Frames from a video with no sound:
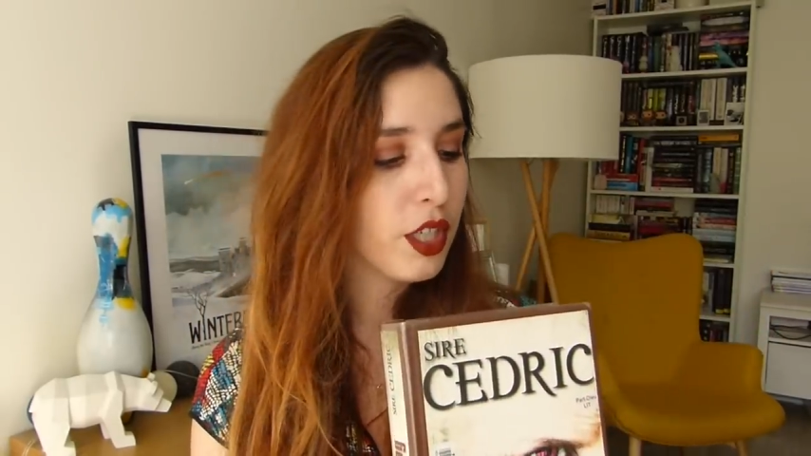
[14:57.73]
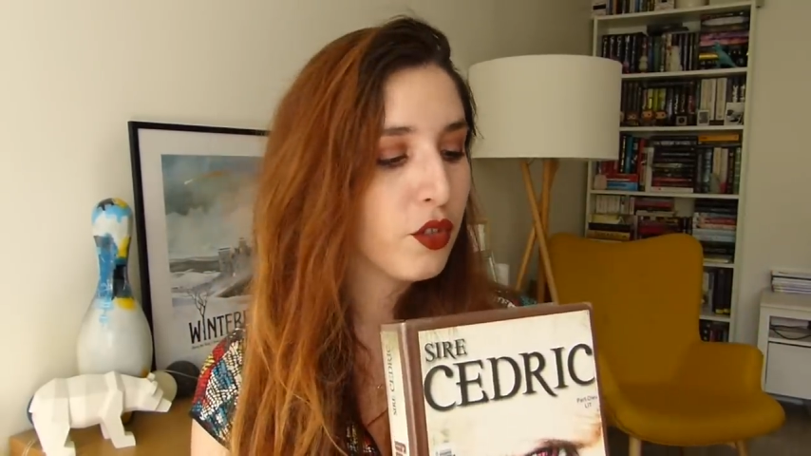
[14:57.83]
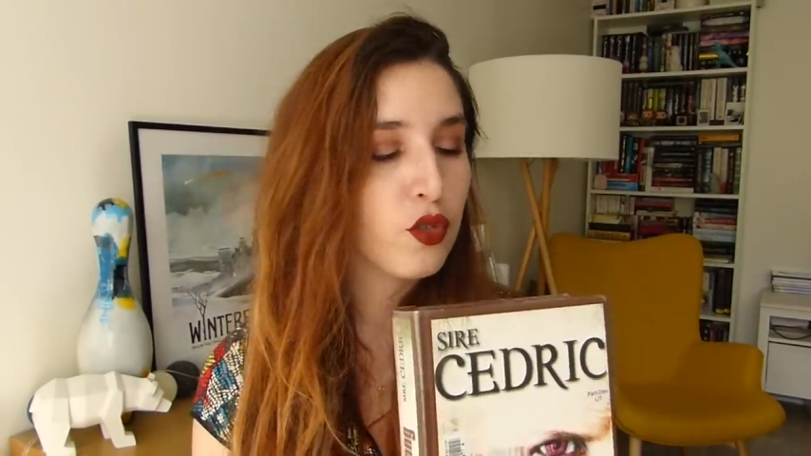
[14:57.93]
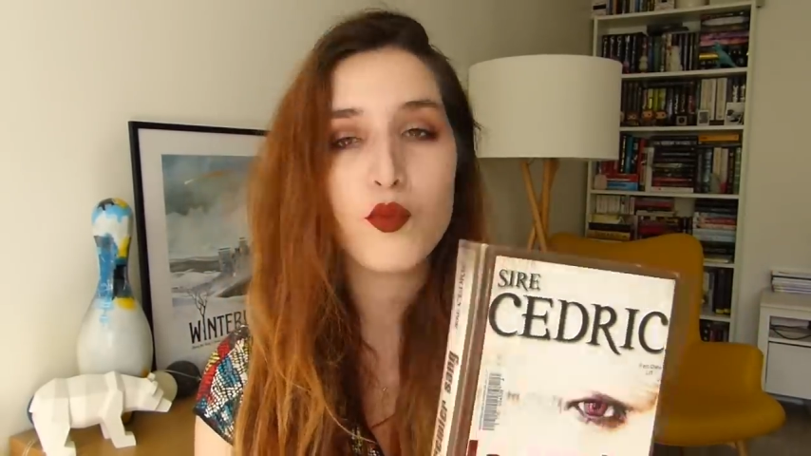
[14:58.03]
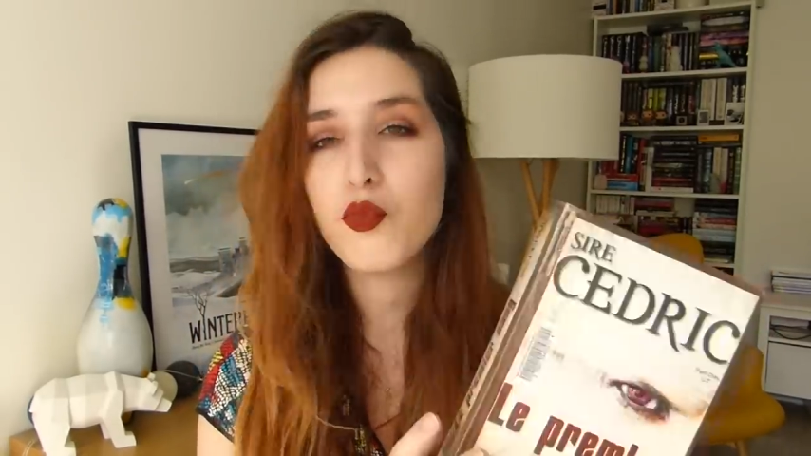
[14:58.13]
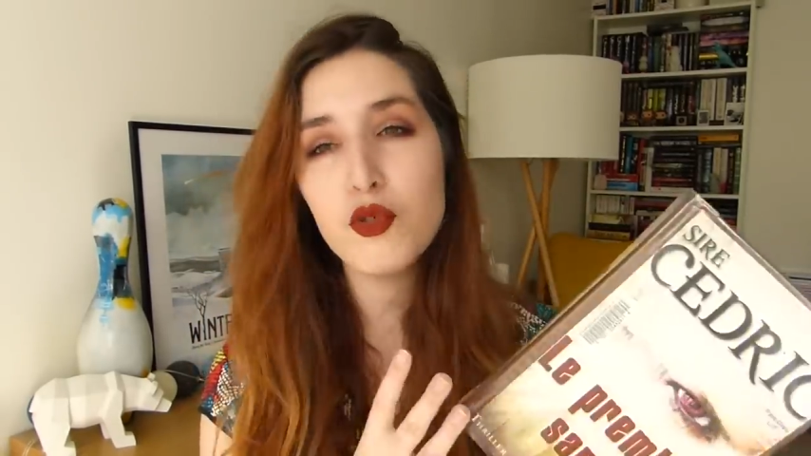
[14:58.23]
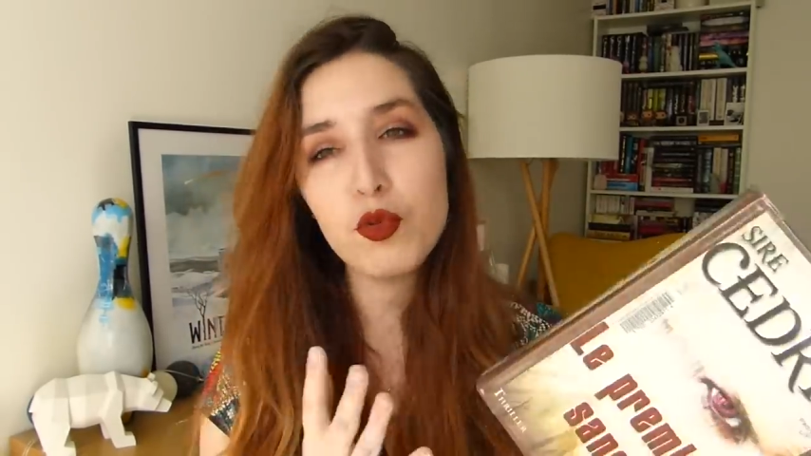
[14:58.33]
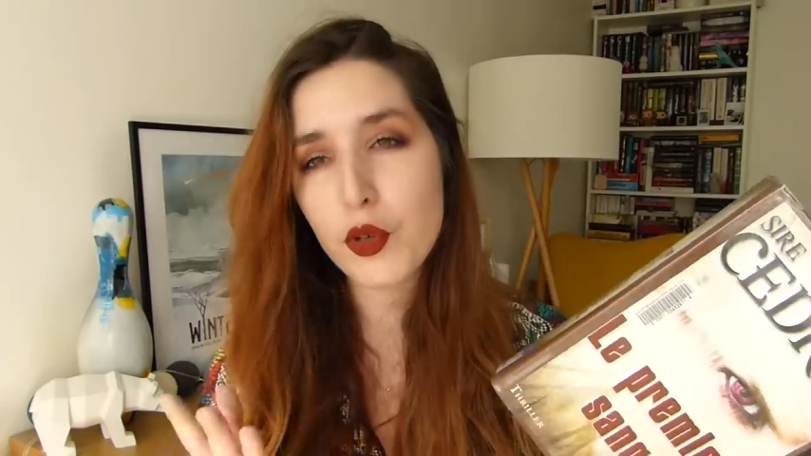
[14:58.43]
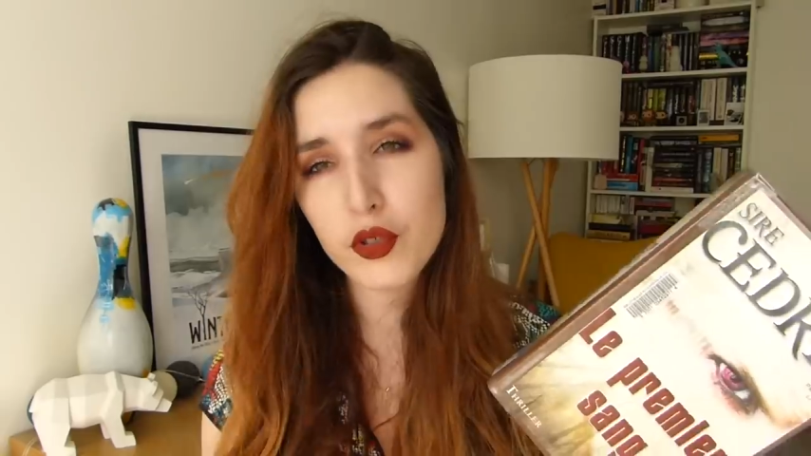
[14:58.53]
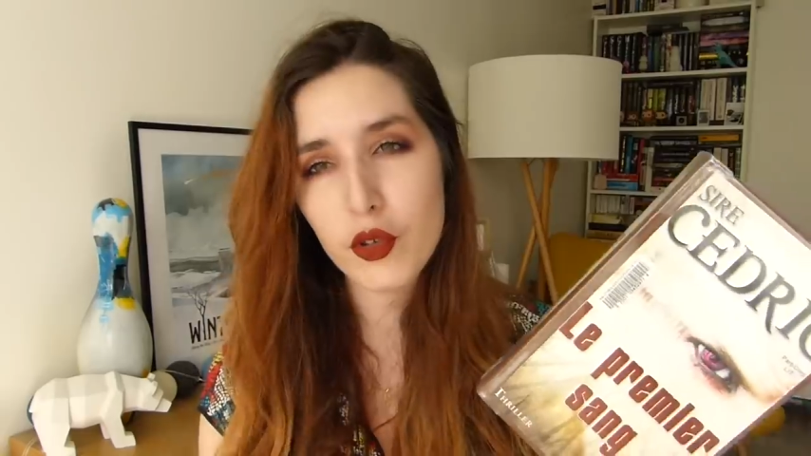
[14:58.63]
et je
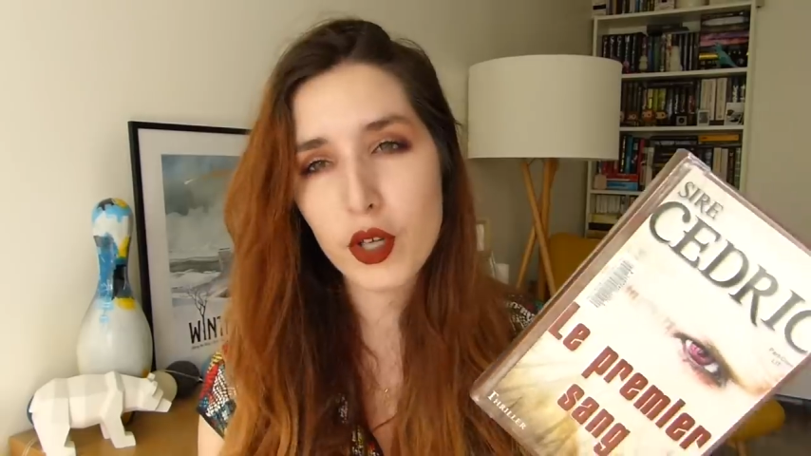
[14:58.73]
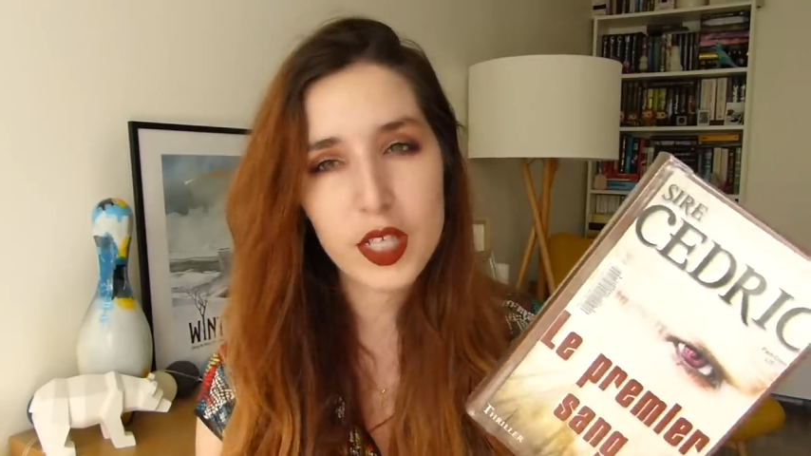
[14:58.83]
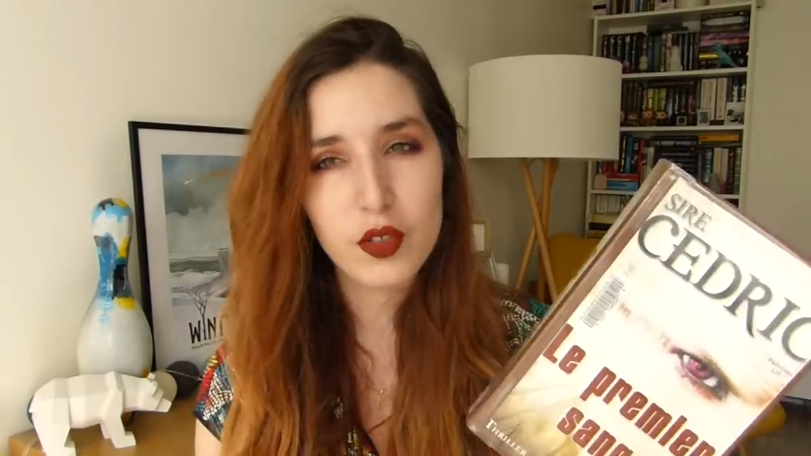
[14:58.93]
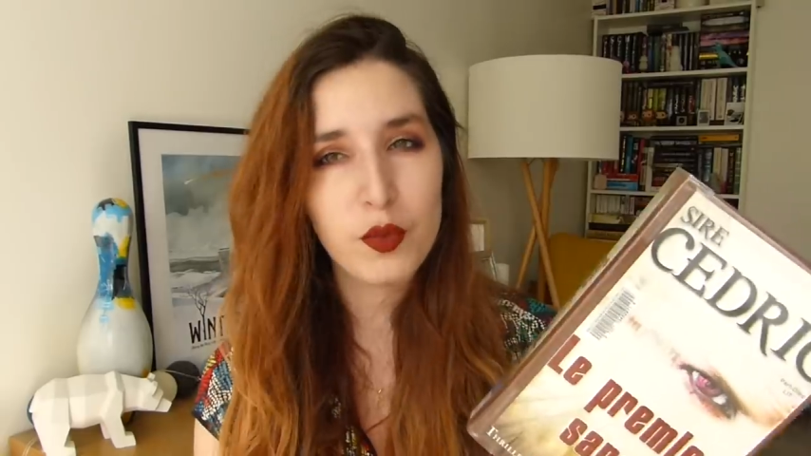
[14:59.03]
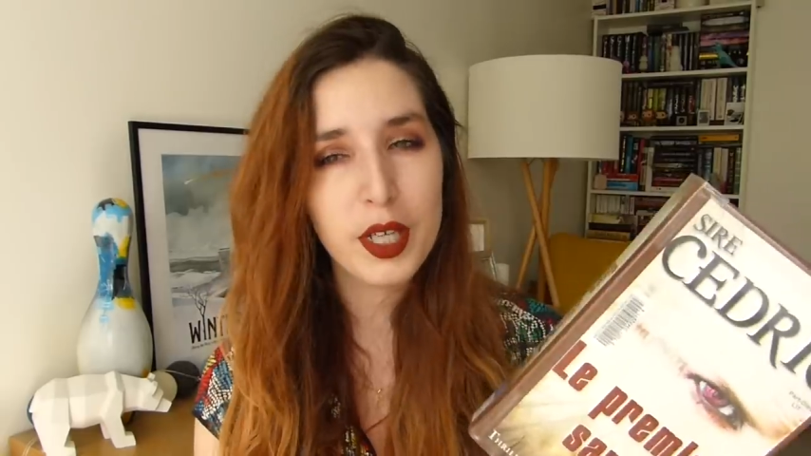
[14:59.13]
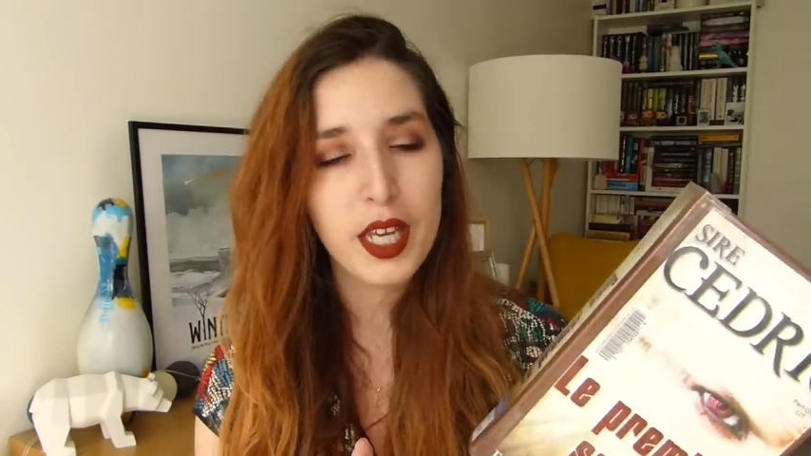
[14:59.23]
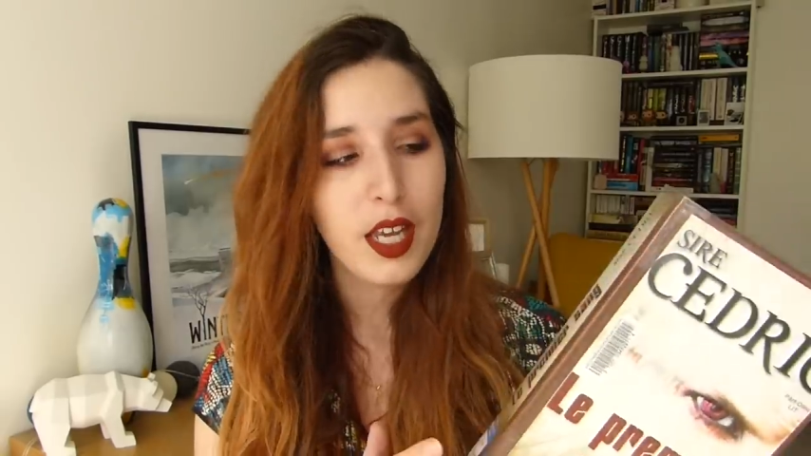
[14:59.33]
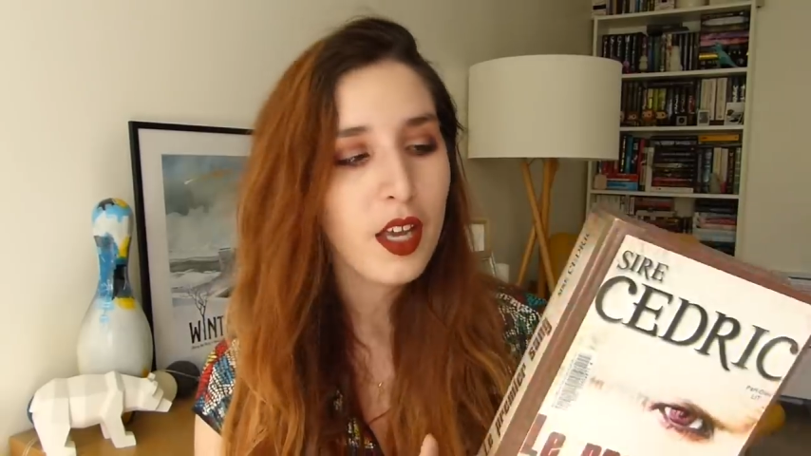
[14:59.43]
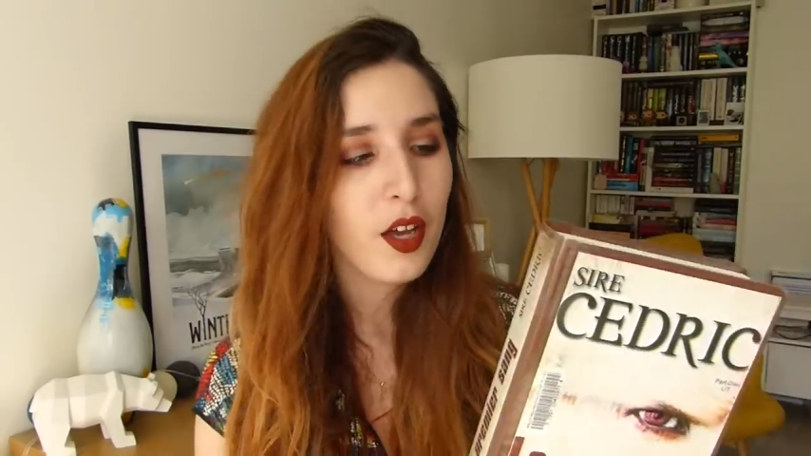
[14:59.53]
suppose que le résumé